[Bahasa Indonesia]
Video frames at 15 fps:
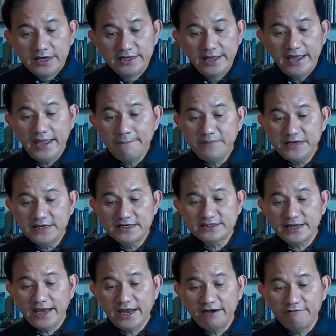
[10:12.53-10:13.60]
the happiness
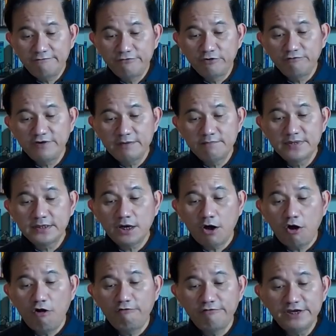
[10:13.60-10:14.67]
and fulfillment
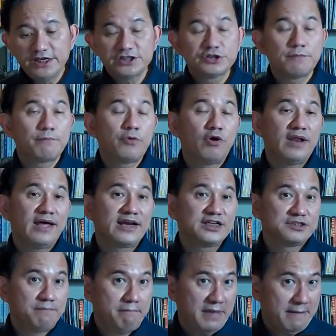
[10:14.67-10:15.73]
of each
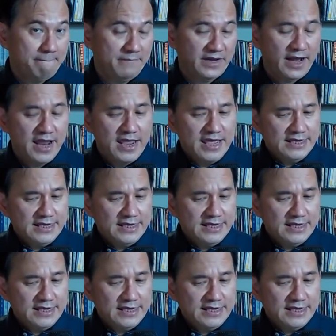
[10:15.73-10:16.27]
Polaris member.